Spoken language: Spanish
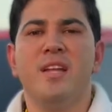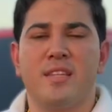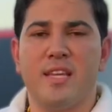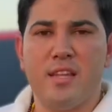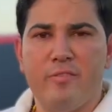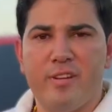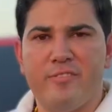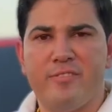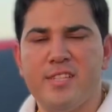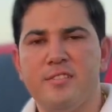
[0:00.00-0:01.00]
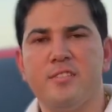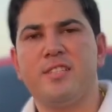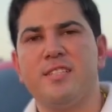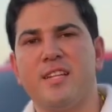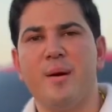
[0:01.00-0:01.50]
tiene los beneficios, te
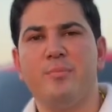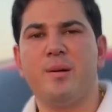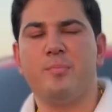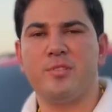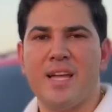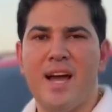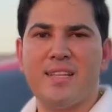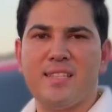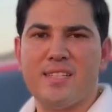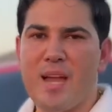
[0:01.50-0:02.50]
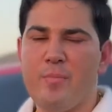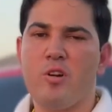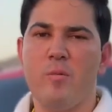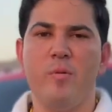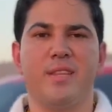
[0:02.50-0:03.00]
enseñamos a apostar, te enseñamos
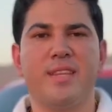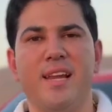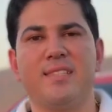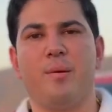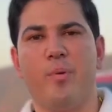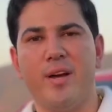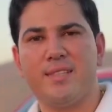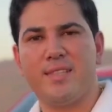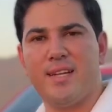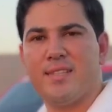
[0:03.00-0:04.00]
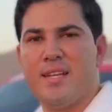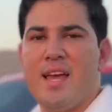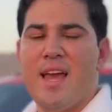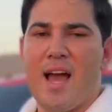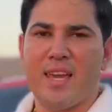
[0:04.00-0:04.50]
cómo meter las apuestas,
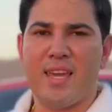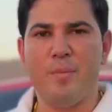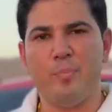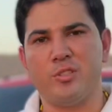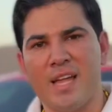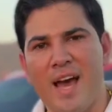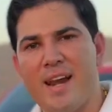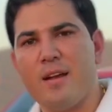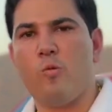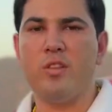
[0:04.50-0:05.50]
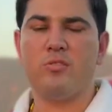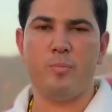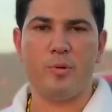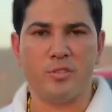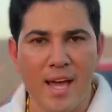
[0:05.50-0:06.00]
a quién apostar, cuánto
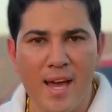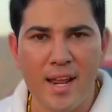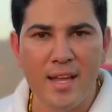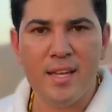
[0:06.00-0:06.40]
apostar.